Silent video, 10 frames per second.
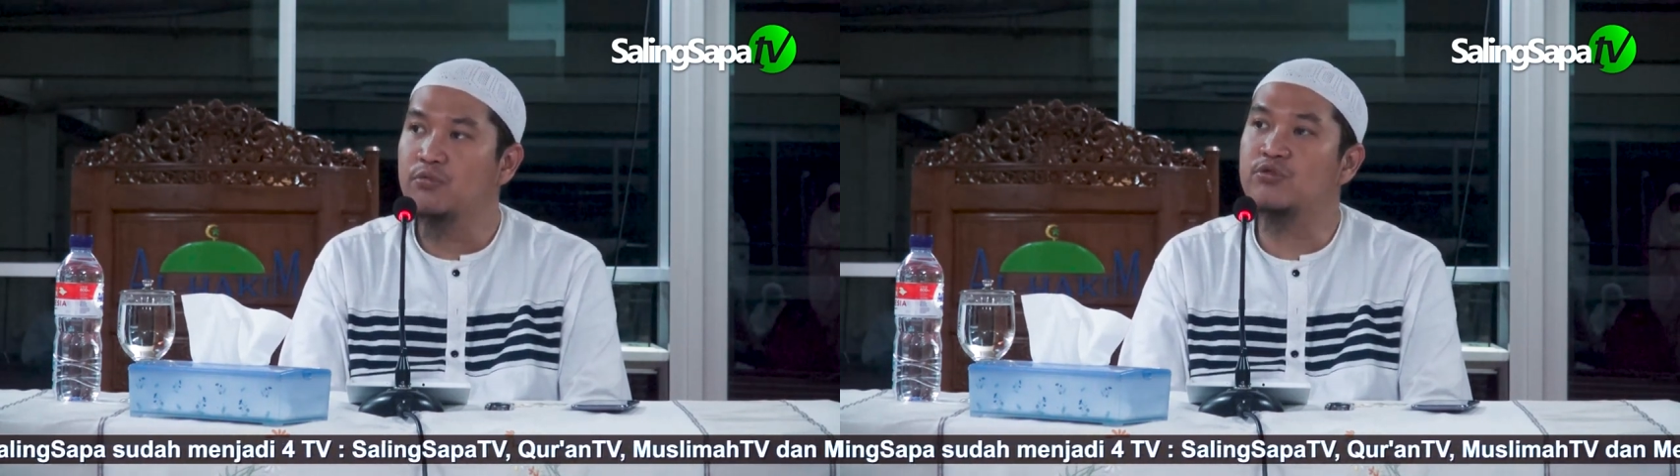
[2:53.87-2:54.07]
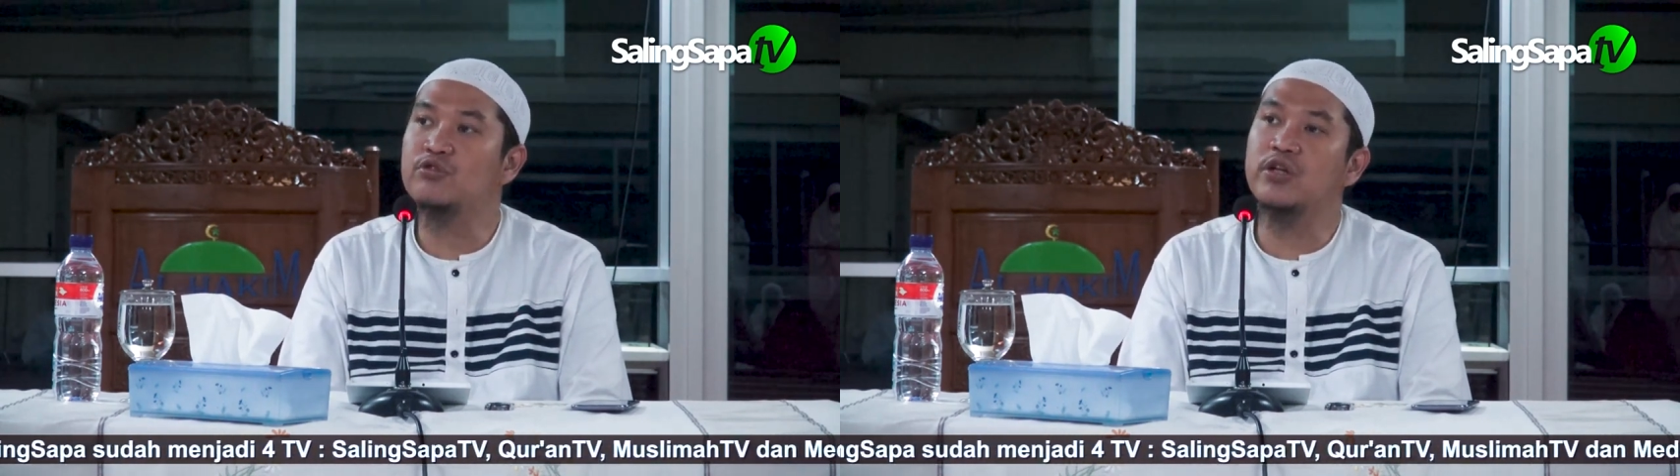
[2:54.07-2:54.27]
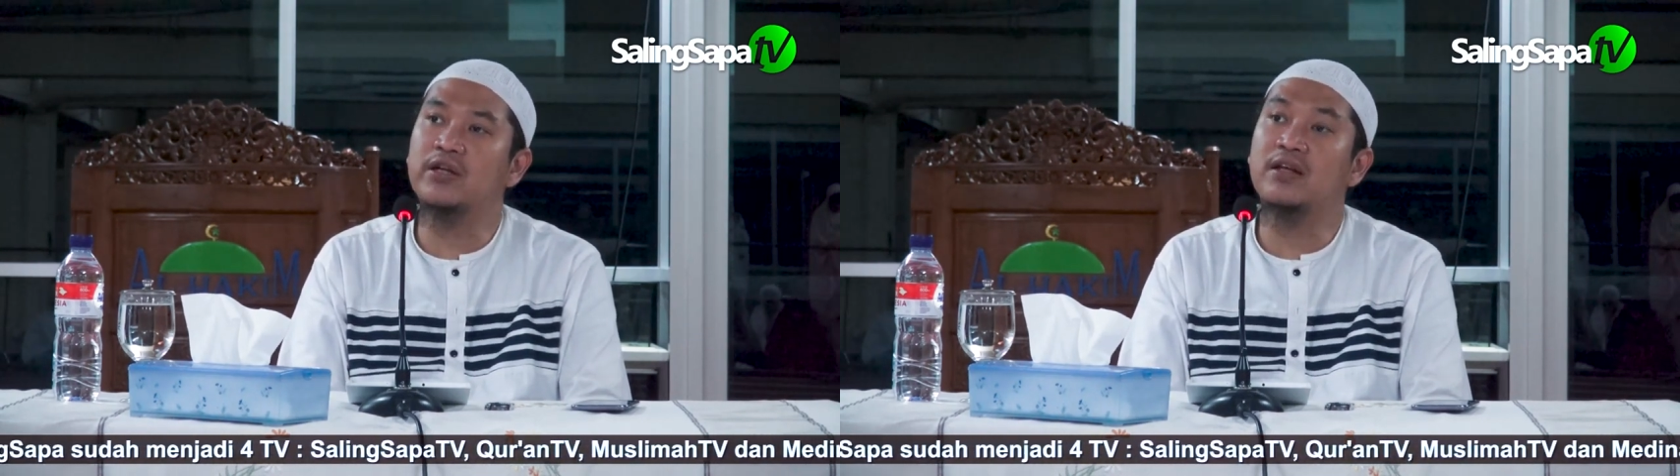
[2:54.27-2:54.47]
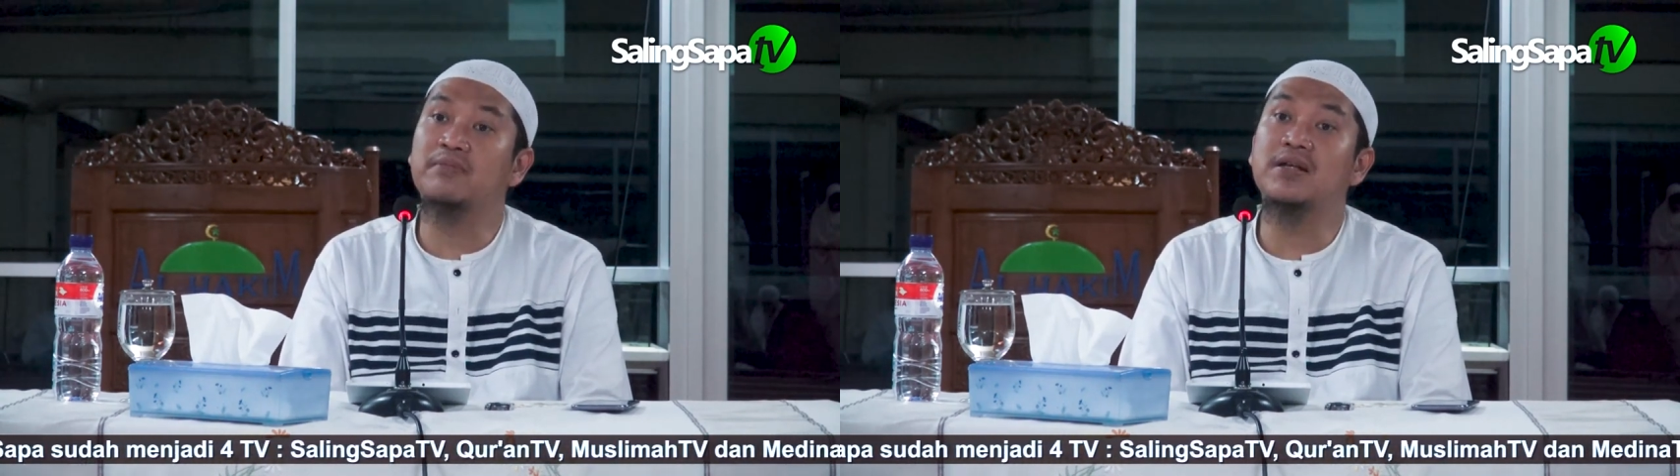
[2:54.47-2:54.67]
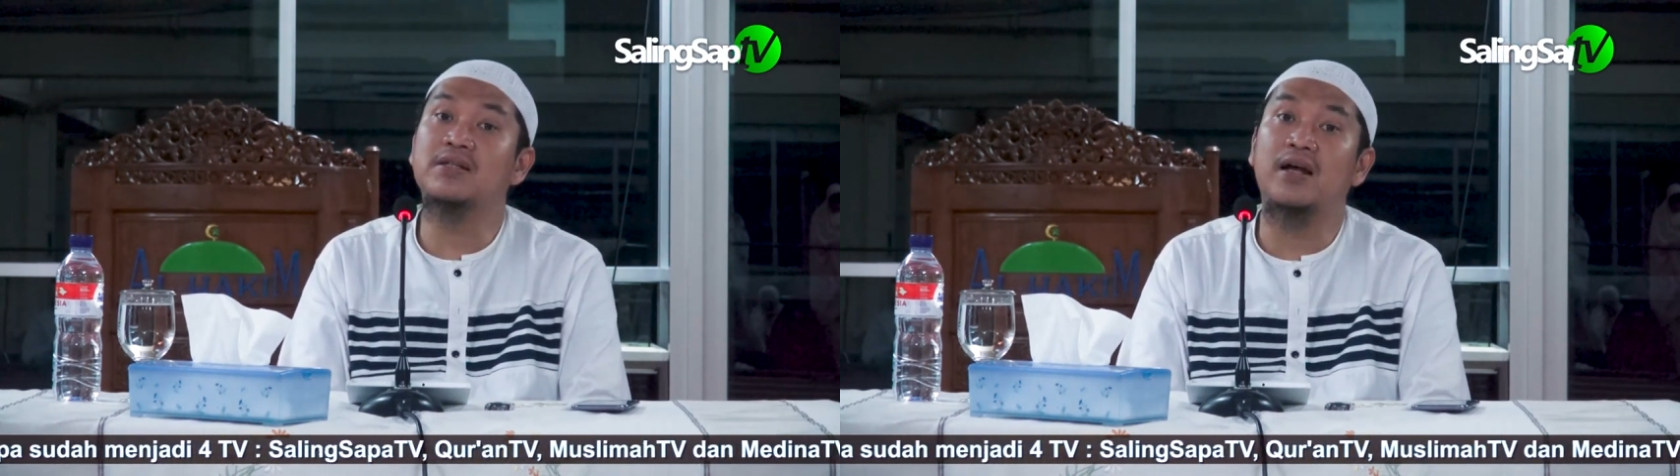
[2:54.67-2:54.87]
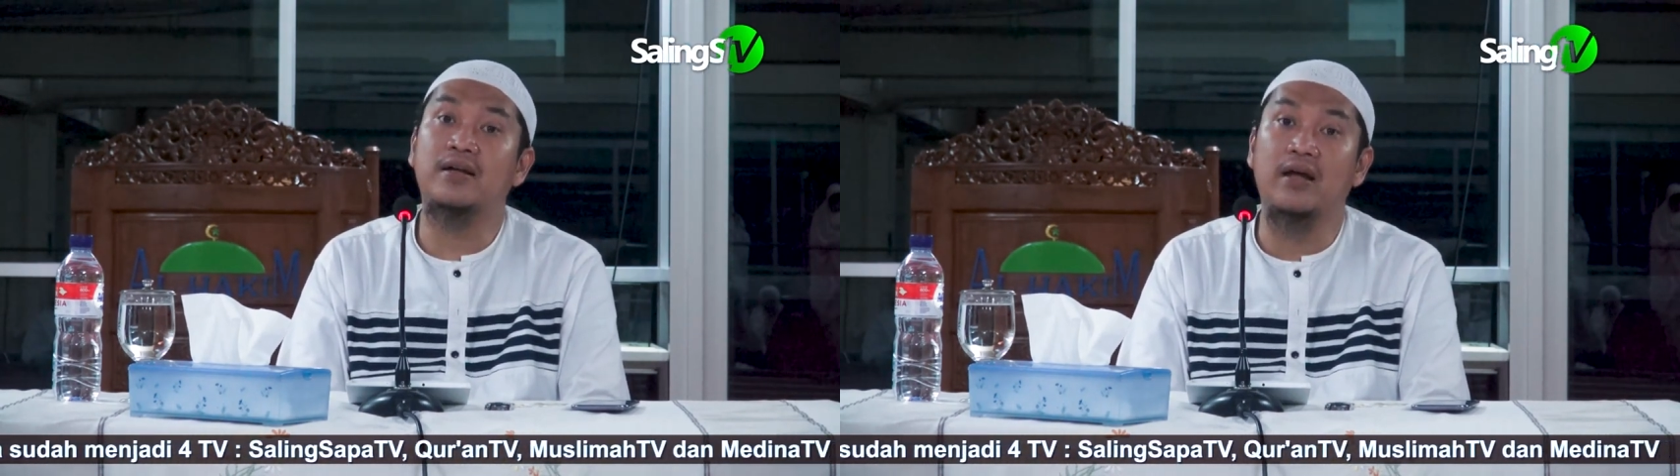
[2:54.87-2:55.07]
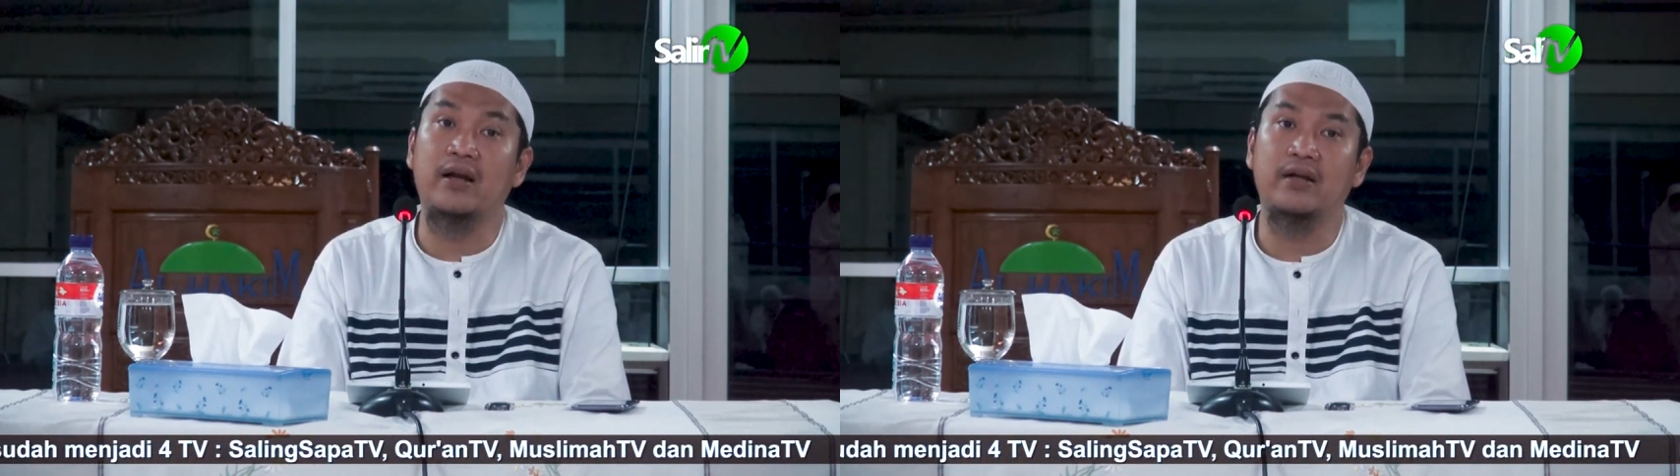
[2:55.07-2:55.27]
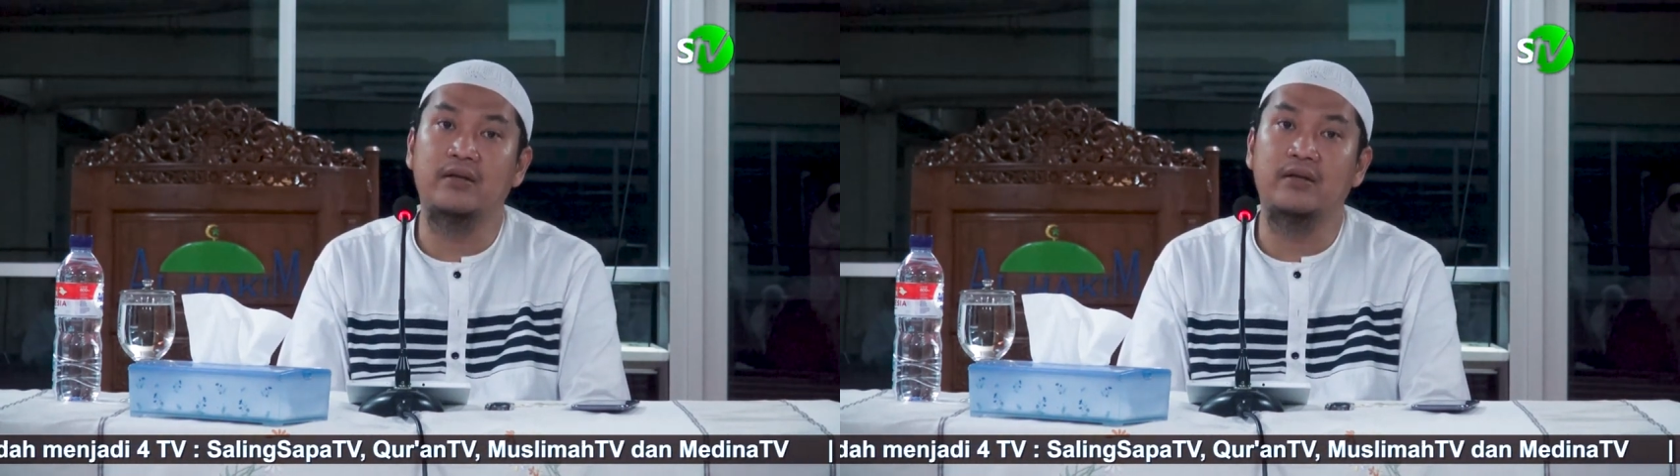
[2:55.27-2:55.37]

musyrik tanpa sadar